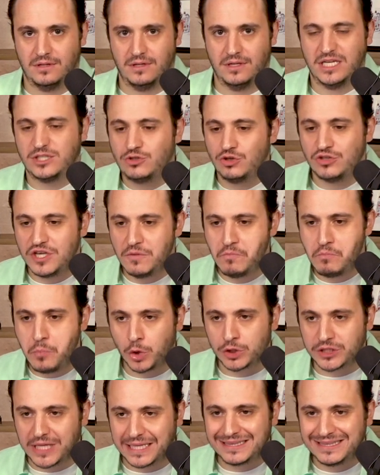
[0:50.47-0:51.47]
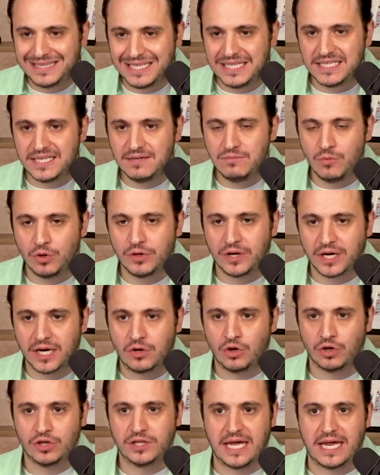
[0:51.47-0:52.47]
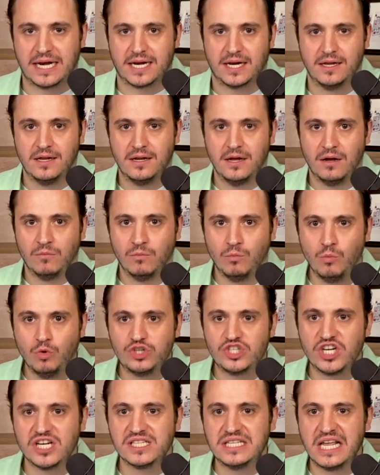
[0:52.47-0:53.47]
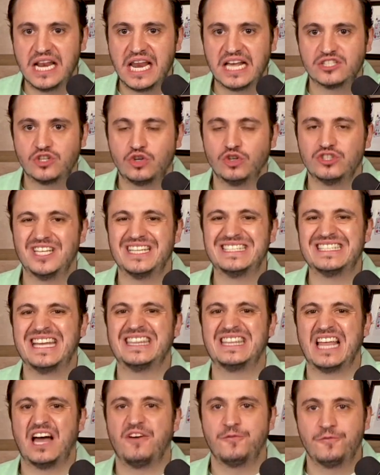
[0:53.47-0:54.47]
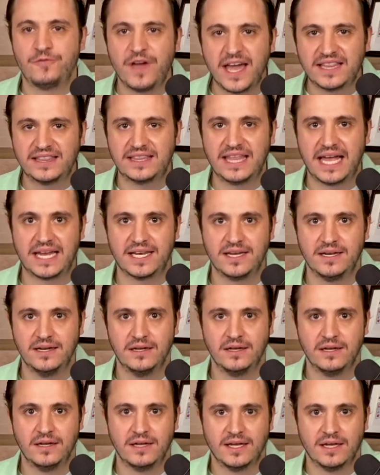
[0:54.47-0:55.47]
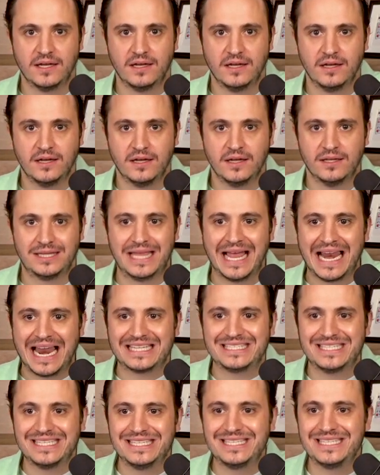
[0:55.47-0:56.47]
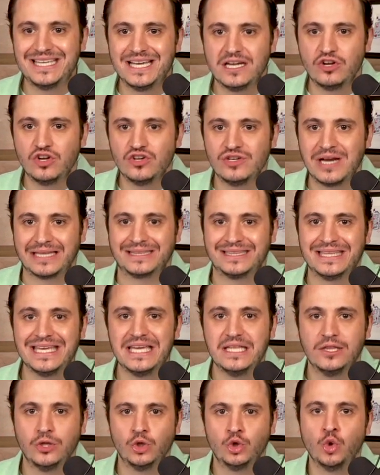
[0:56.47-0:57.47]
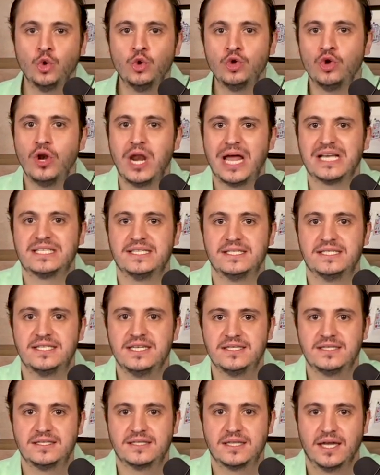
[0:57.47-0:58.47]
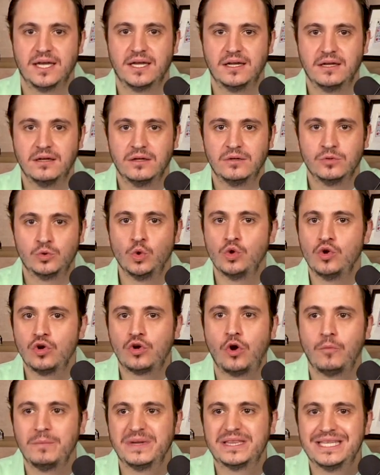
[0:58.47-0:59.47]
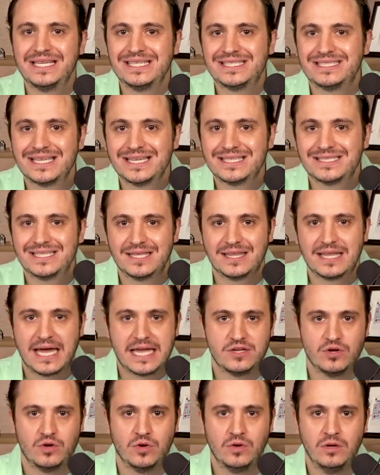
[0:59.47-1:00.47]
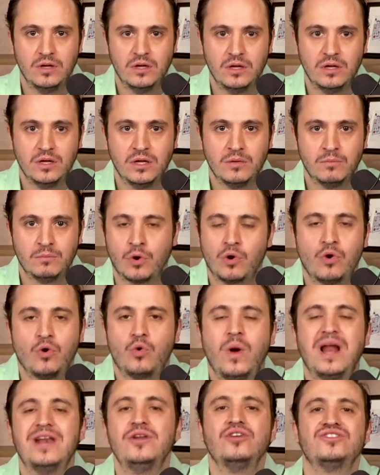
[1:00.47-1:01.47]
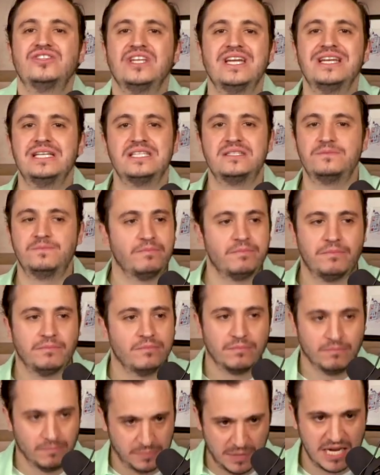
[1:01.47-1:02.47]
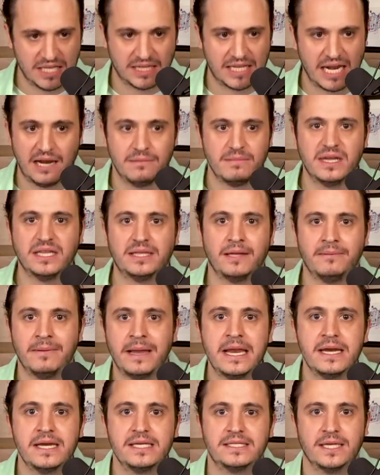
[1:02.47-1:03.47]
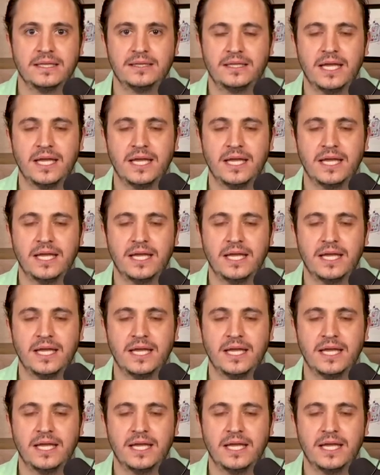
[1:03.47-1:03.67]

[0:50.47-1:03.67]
Y eso es importantísimo de recordar. Muchas de las cosas que te afectan, te las hicieron a ti. Tú no las hiciste. Tú no cometiste ese daño, por lo cual no tienes literalmente vela en ese